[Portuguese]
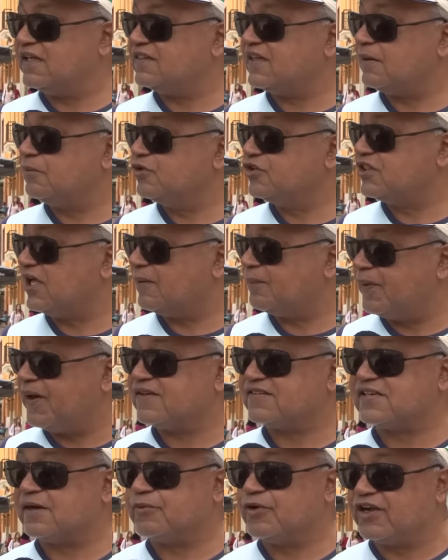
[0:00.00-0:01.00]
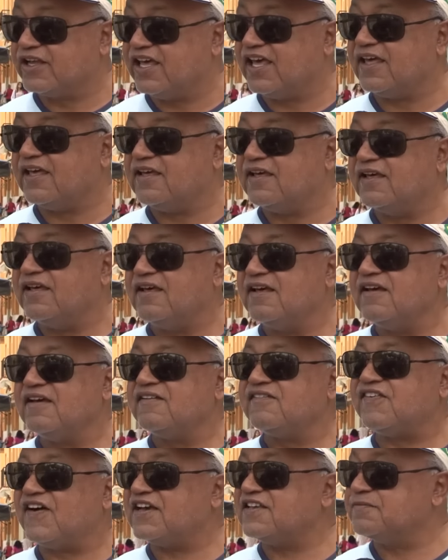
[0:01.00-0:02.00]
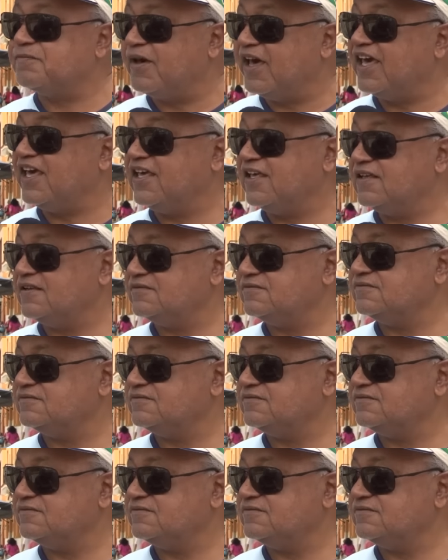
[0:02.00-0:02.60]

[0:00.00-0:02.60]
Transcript: de andar muito a pé, sabe por quê? Faz bem,